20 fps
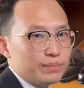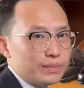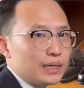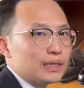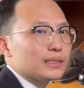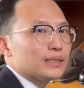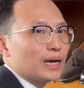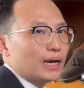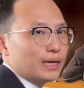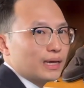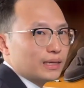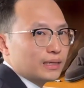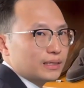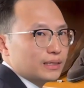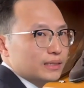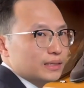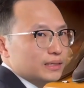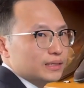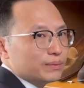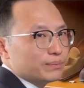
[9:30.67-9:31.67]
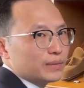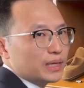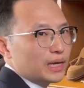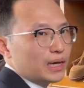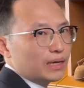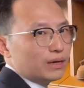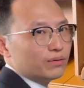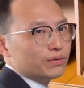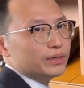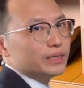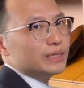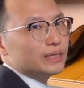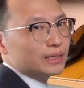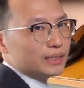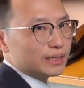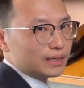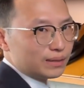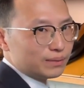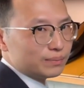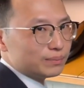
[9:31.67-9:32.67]
ในเมืองไทยที่จำหน่ายเอาเดน
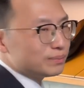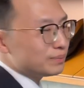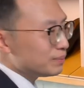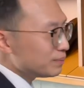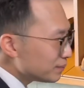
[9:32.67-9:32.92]
ครับ